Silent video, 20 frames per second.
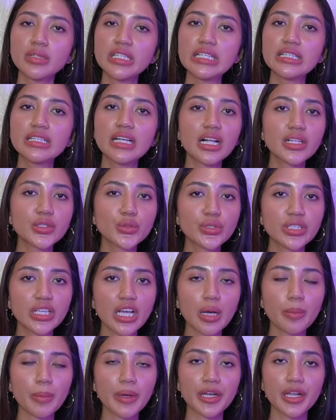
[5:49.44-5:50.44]
meninggal
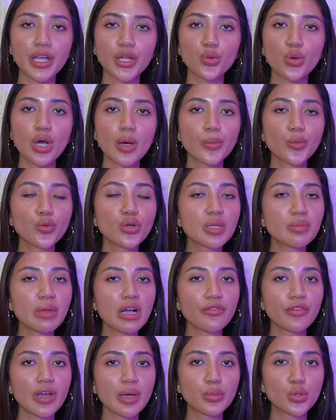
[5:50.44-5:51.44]
dunia pada 25
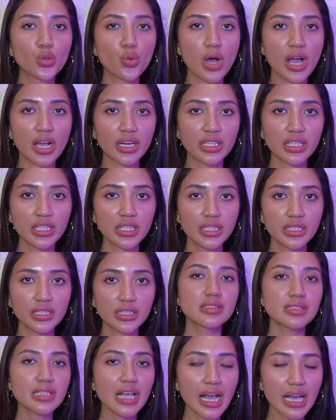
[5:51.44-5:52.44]
Februari
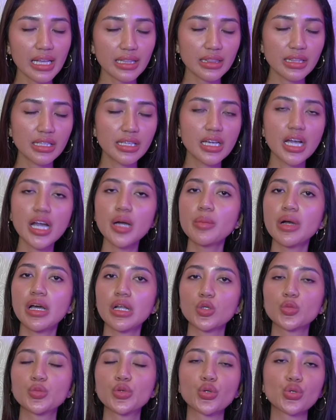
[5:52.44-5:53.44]
saat dia
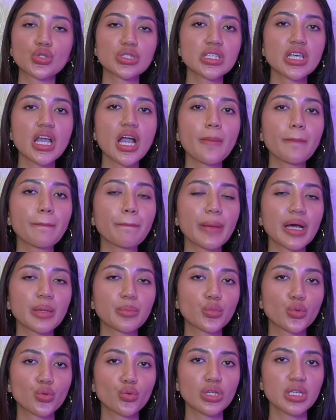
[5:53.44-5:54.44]
baru berusia 45
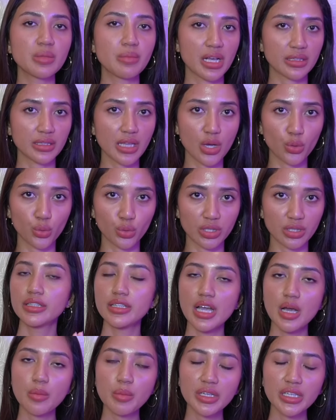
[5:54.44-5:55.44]
tahun.
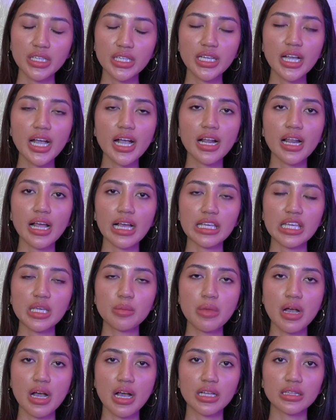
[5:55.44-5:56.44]
Dia meninggal
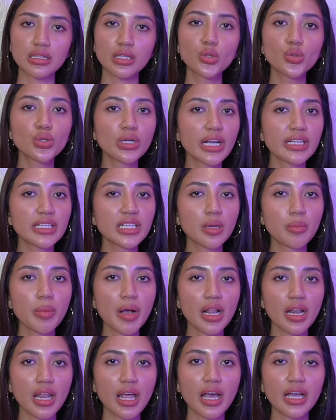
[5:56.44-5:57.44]
akibat luka di
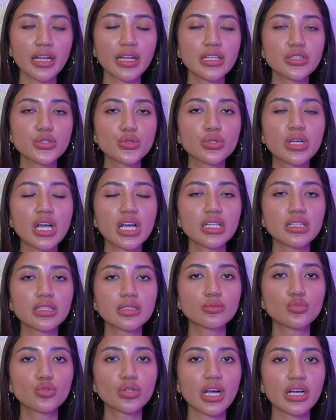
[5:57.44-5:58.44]
kepala dan juga
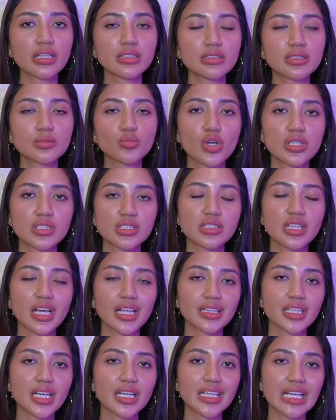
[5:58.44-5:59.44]
ditemukan sebuah
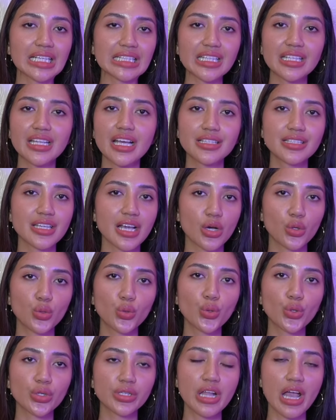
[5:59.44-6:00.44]
senjata yang tidak
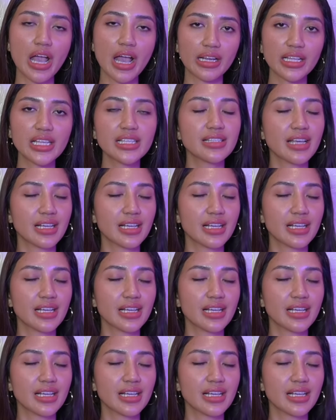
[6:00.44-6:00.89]
jauh dari